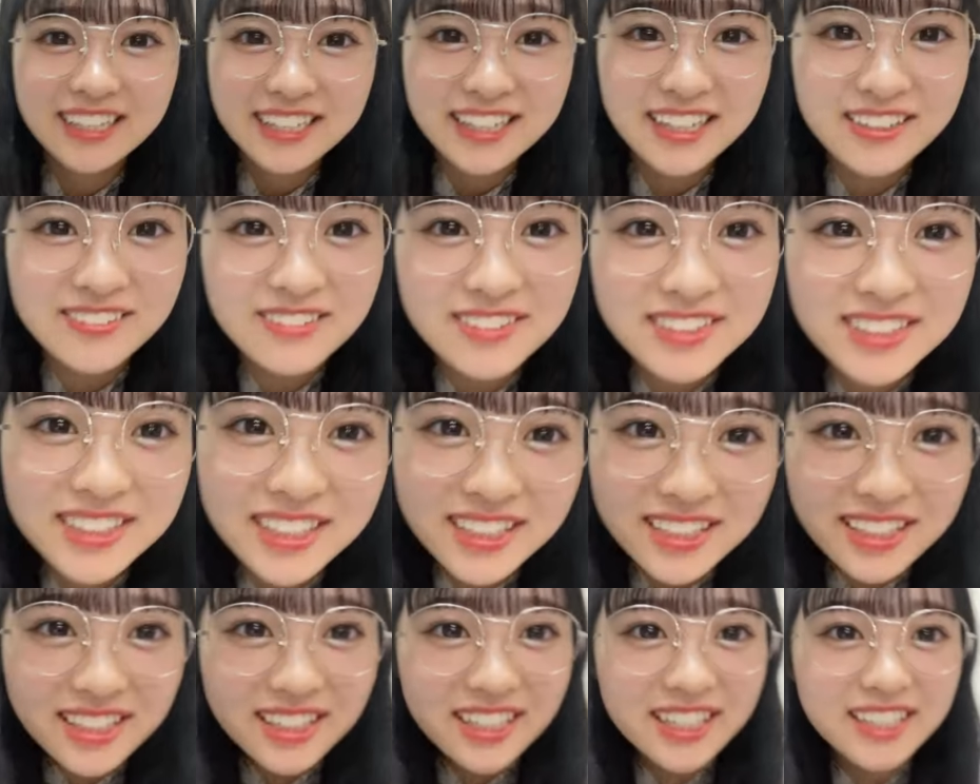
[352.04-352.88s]
う。かぼ
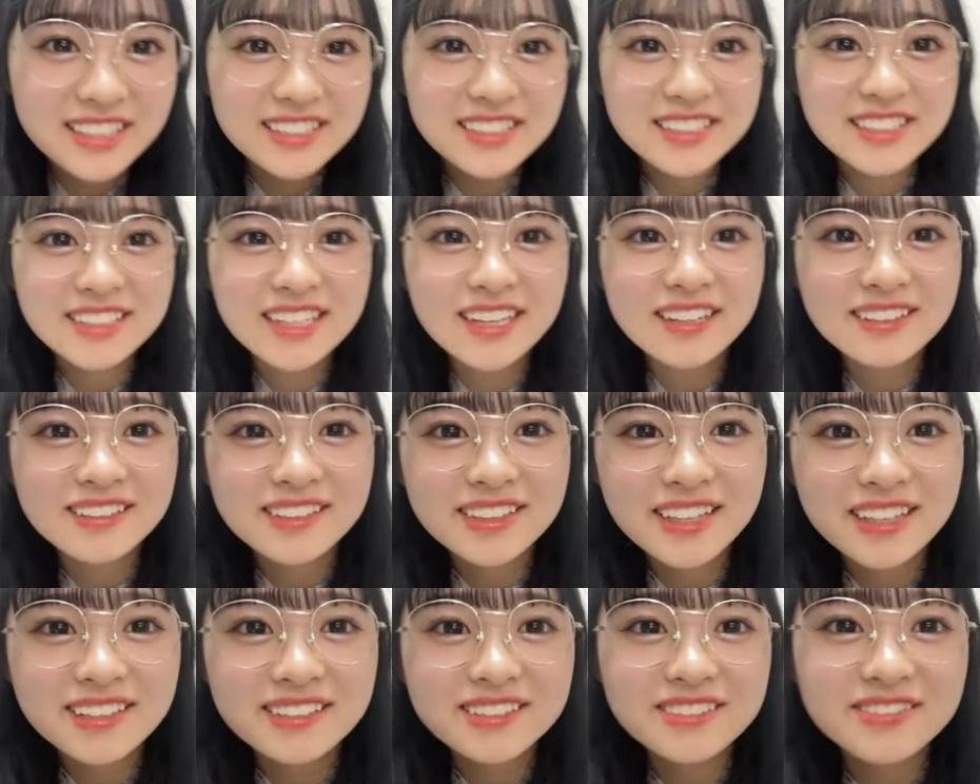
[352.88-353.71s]
ちゃなカズさ
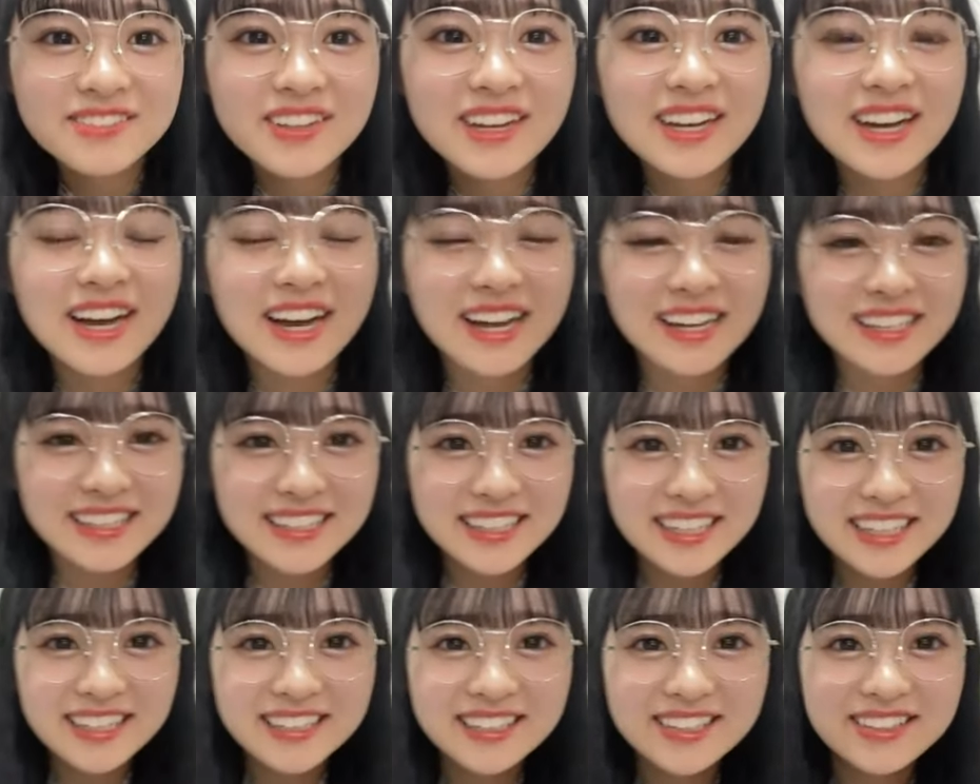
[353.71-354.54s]
ん、だるま、あ
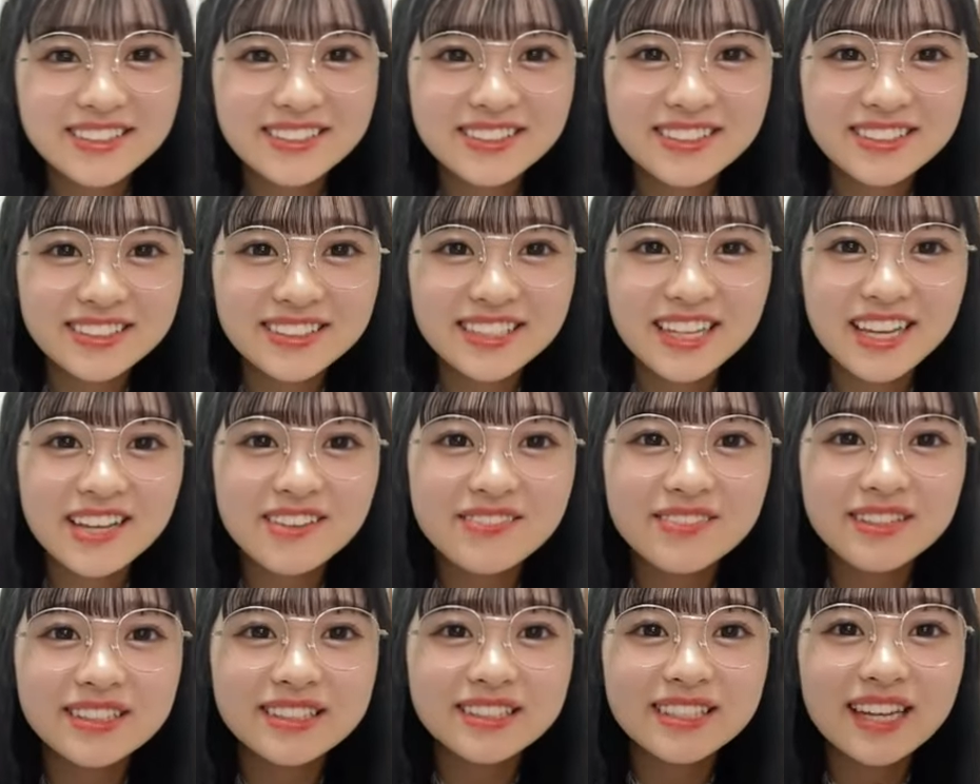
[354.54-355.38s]
りがとうござ
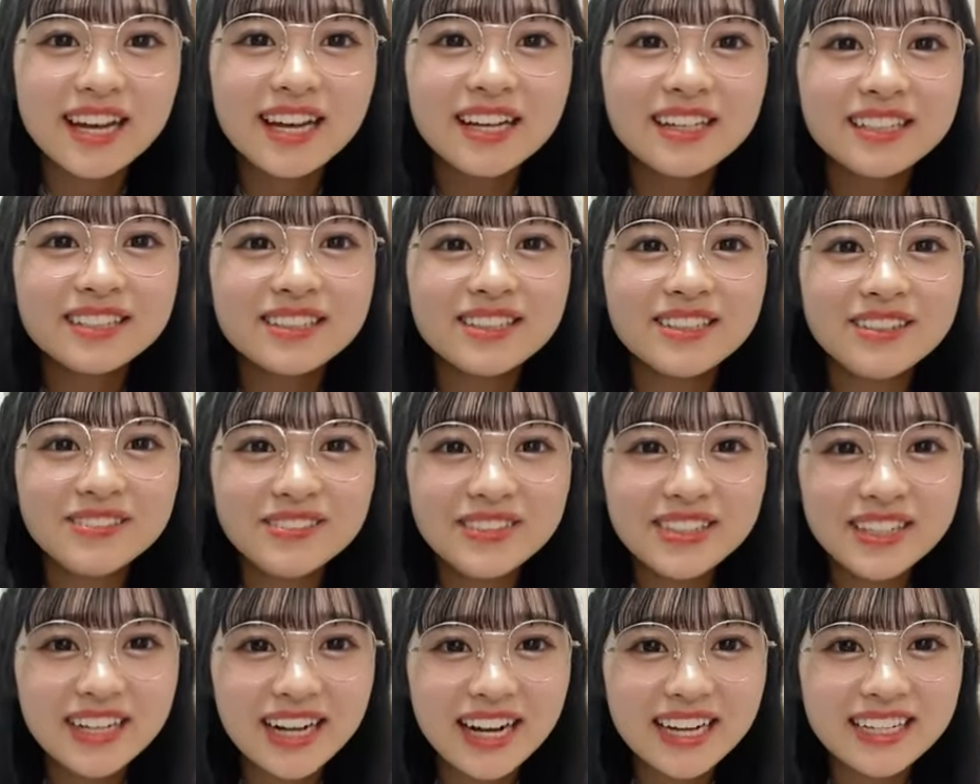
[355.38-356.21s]
います。ハート
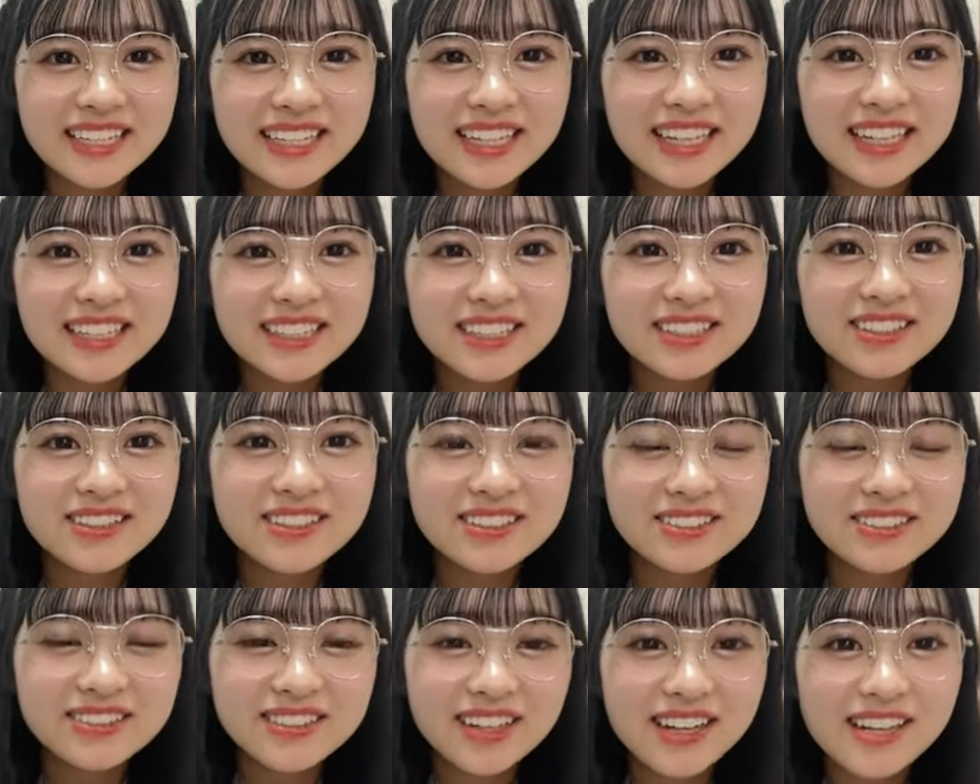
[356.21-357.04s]
もありが
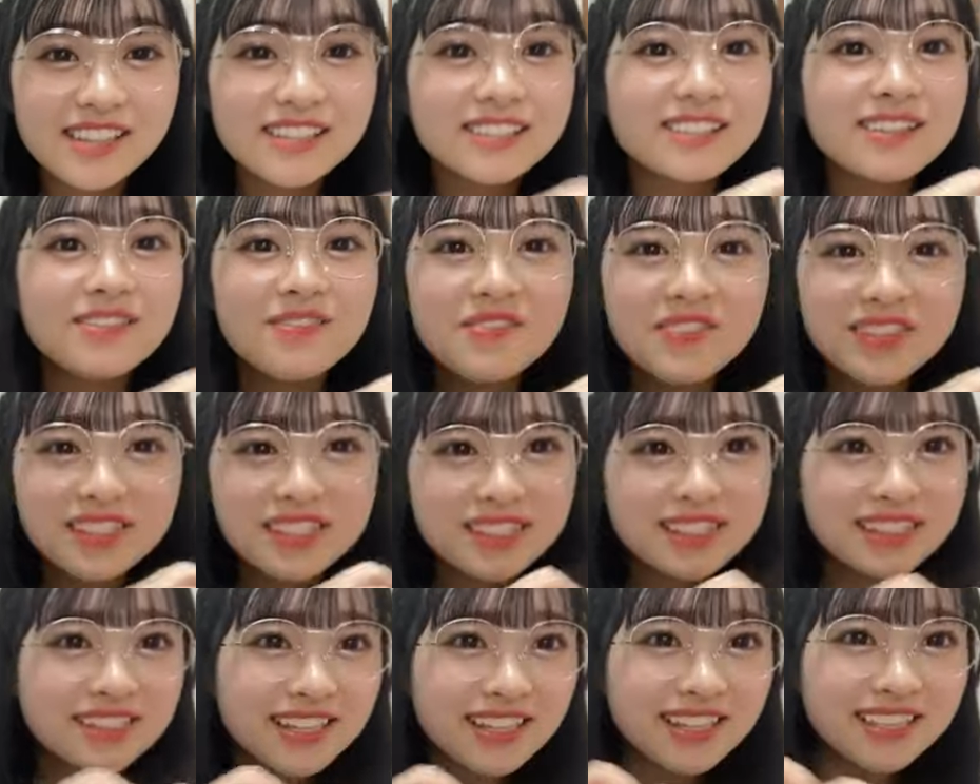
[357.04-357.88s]
とう。おハート3
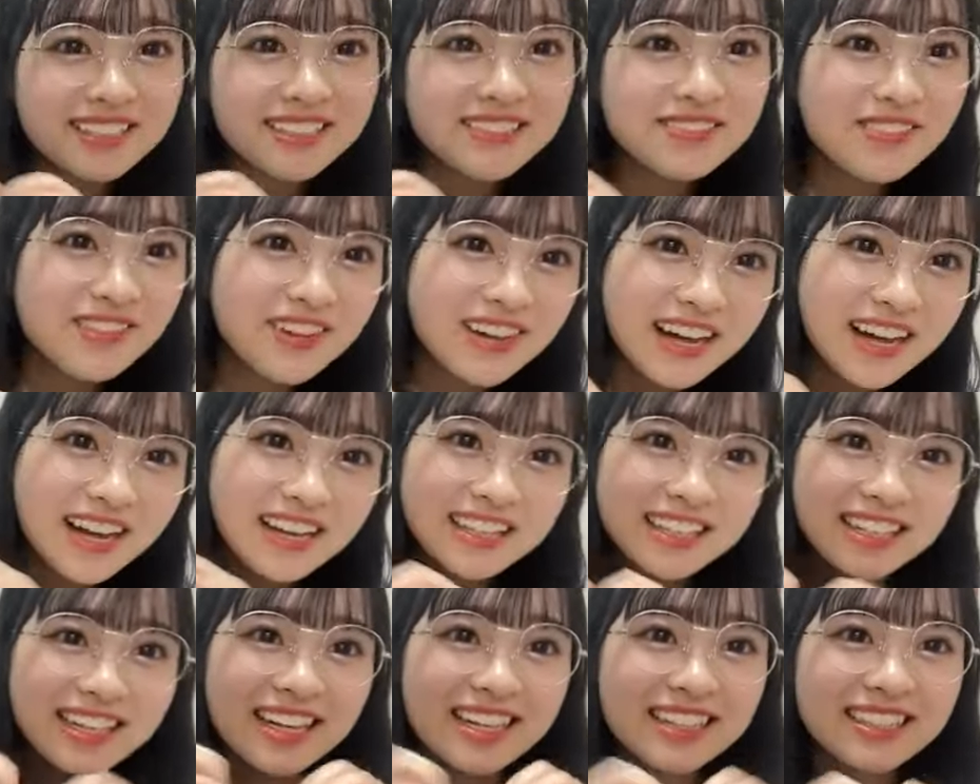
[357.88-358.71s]
つのやつもあ
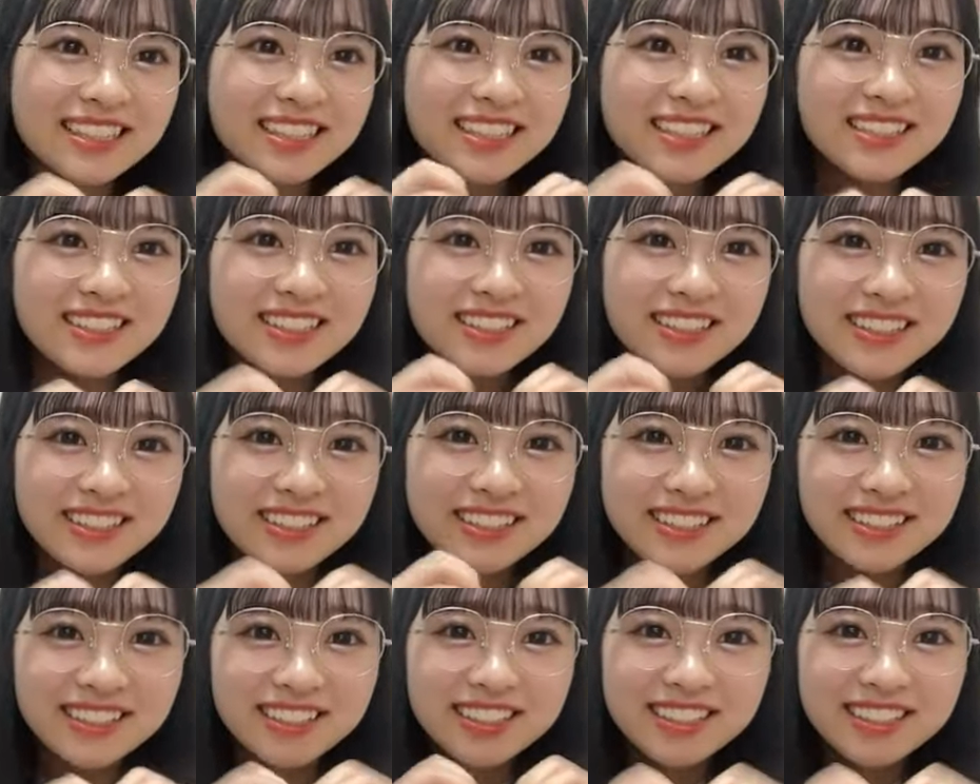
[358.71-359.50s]
りがと